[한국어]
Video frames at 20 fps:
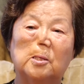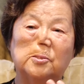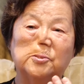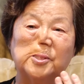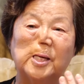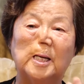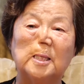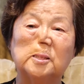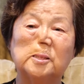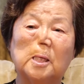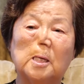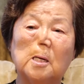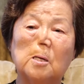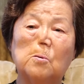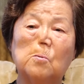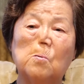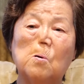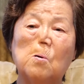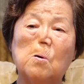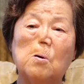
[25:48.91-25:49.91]
잘
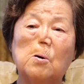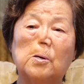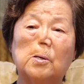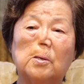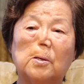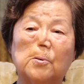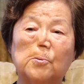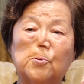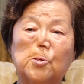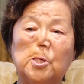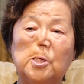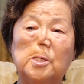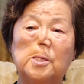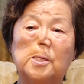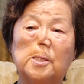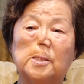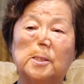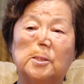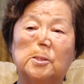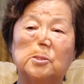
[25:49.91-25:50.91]
살고
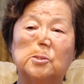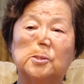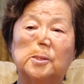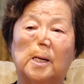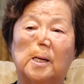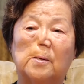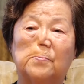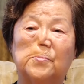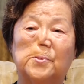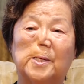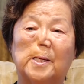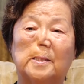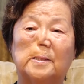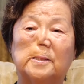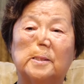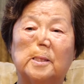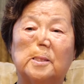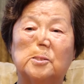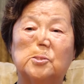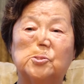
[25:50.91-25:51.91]
권력 있는
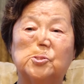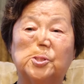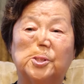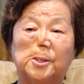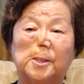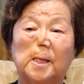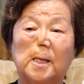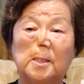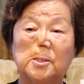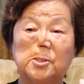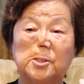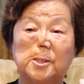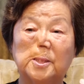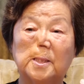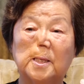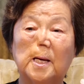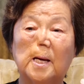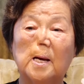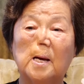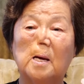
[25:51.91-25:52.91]
사람들한테는
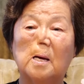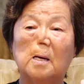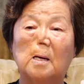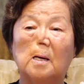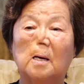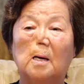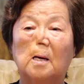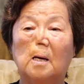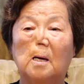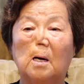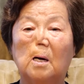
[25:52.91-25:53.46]
지나치게 음.